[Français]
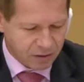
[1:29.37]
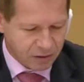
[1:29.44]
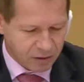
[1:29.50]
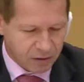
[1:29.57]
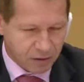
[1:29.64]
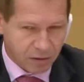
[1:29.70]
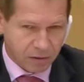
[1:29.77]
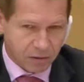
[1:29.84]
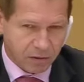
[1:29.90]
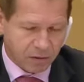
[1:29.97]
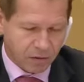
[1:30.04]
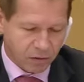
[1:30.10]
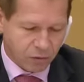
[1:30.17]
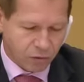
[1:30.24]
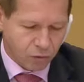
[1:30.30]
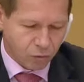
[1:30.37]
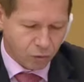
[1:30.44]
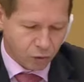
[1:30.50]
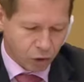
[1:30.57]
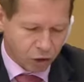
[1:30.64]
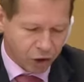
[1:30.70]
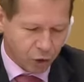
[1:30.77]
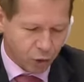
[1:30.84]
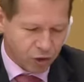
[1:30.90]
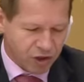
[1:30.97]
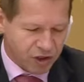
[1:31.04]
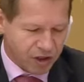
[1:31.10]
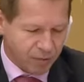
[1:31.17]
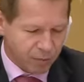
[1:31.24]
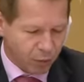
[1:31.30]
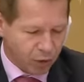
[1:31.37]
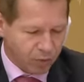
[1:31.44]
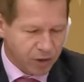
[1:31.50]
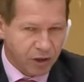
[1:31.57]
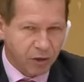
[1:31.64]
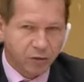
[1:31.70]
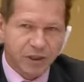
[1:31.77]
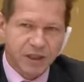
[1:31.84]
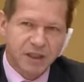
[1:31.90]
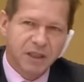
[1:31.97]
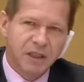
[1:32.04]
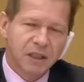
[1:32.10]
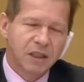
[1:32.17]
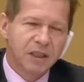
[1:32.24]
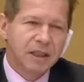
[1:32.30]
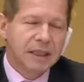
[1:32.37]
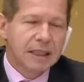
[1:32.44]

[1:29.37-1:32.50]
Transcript: notre écosystème premier, on va dire,